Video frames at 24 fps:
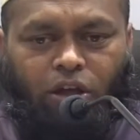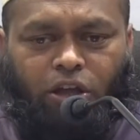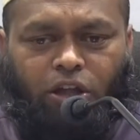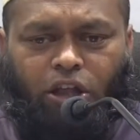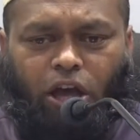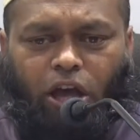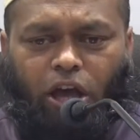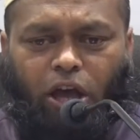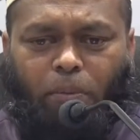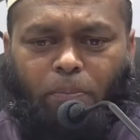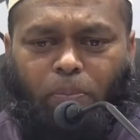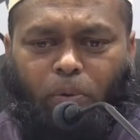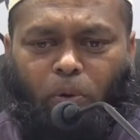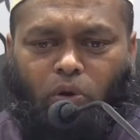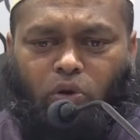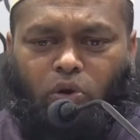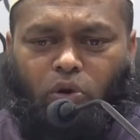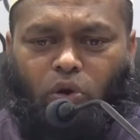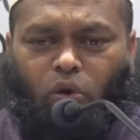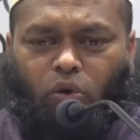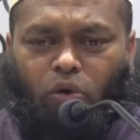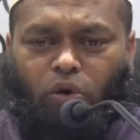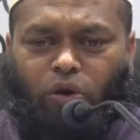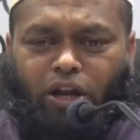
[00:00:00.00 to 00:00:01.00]
இதே போன்ற
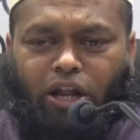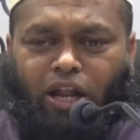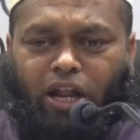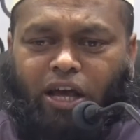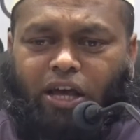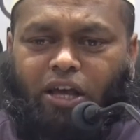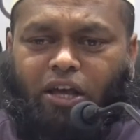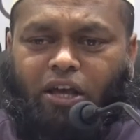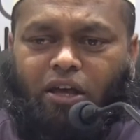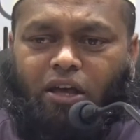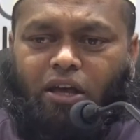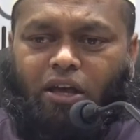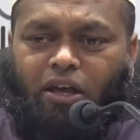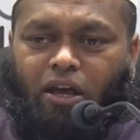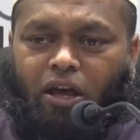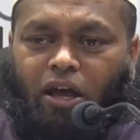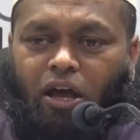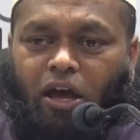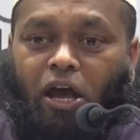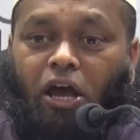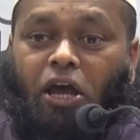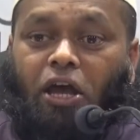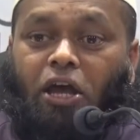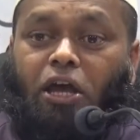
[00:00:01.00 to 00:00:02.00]
ஒரு நிலை
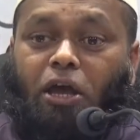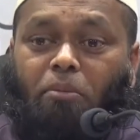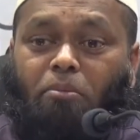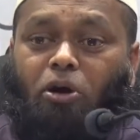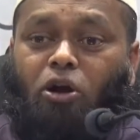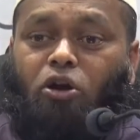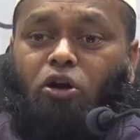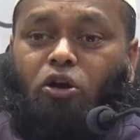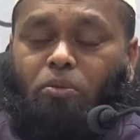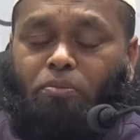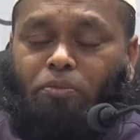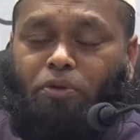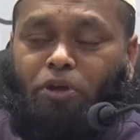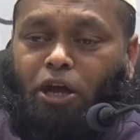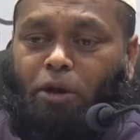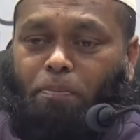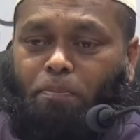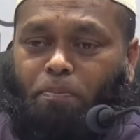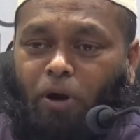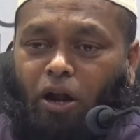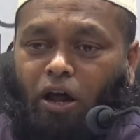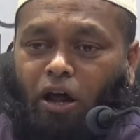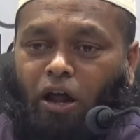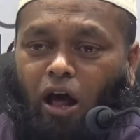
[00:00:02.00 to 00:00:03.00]
எமக்கும்
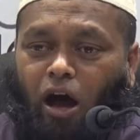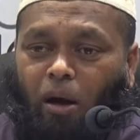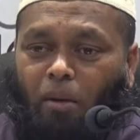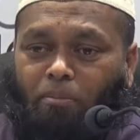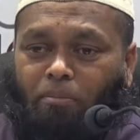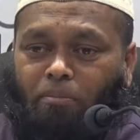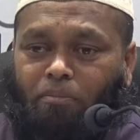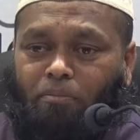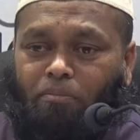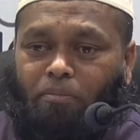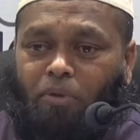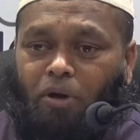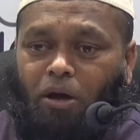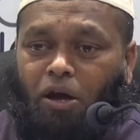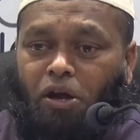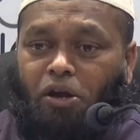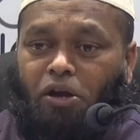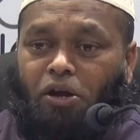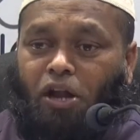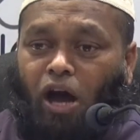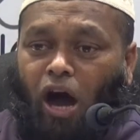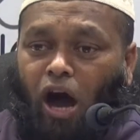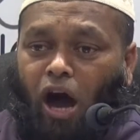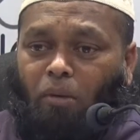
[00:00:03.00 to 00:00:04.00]
ஏற்படலாம்
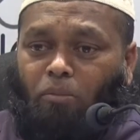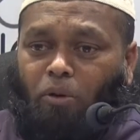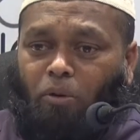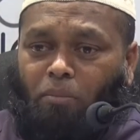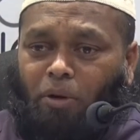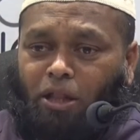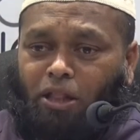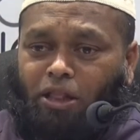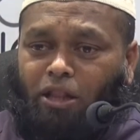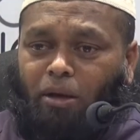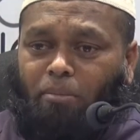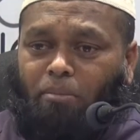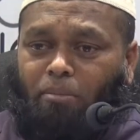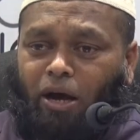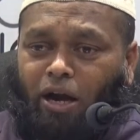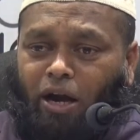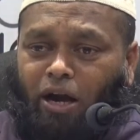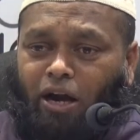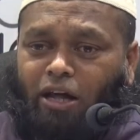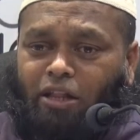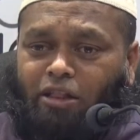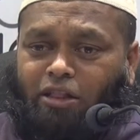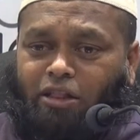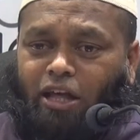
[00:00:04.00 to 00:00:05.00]
நாமும் அந்த
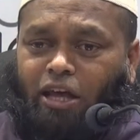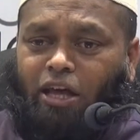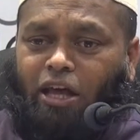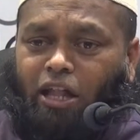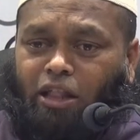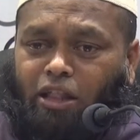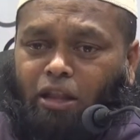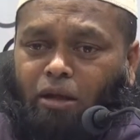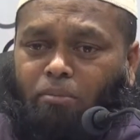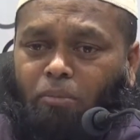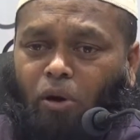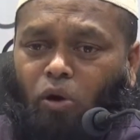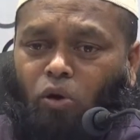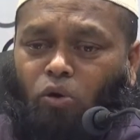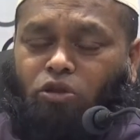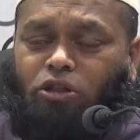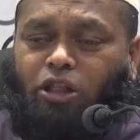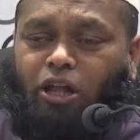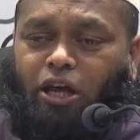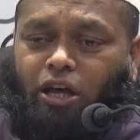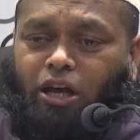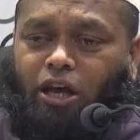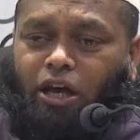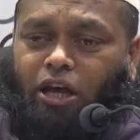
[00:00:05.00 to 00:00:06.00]
மரணத்தை அந்த
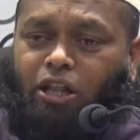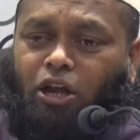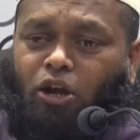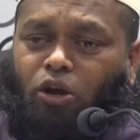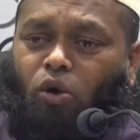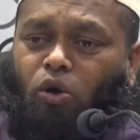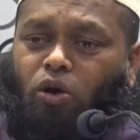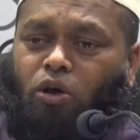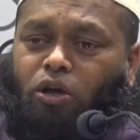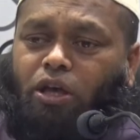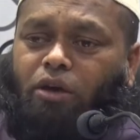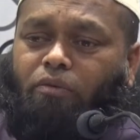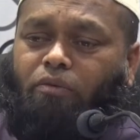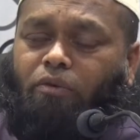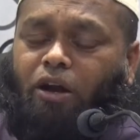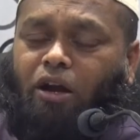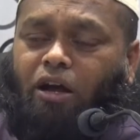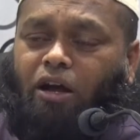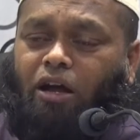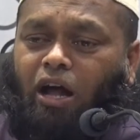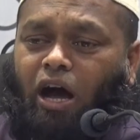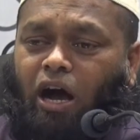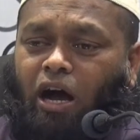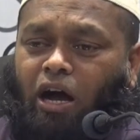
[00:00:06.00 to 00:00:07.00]
மௌத்தை
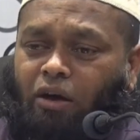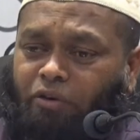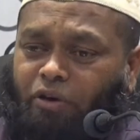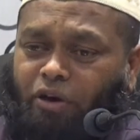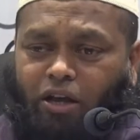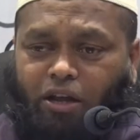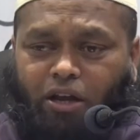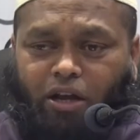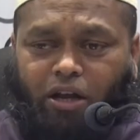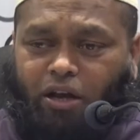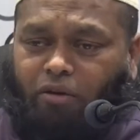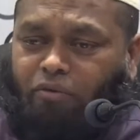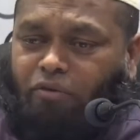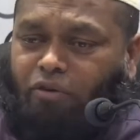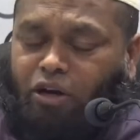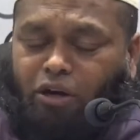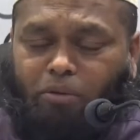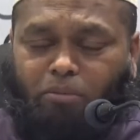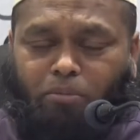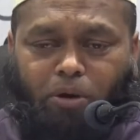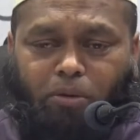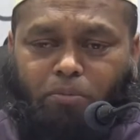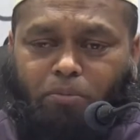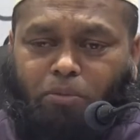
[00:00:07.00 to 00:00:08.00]
எதிர்நோக்கியவர்களாகவே இருக்க
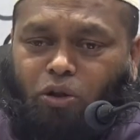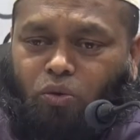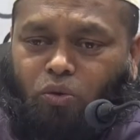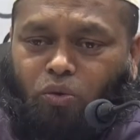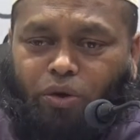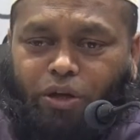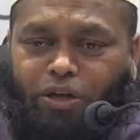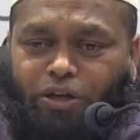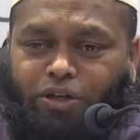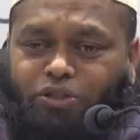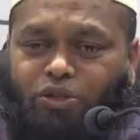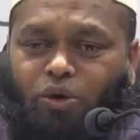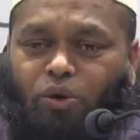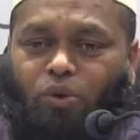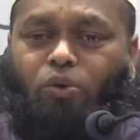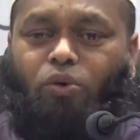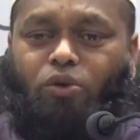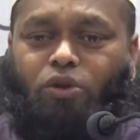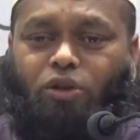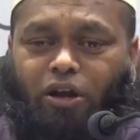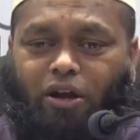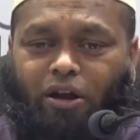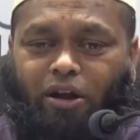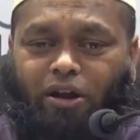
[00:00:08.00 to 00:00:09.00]
வேண்டும் அன்பிற்குரிய
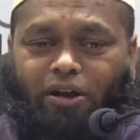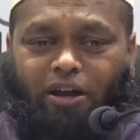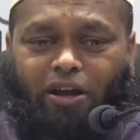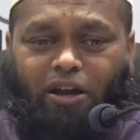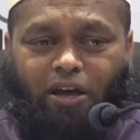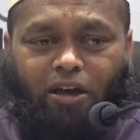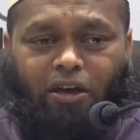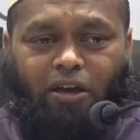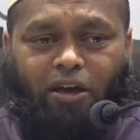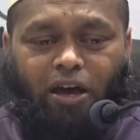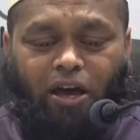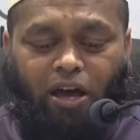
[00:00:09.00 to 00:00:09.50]
சகோதரர்களை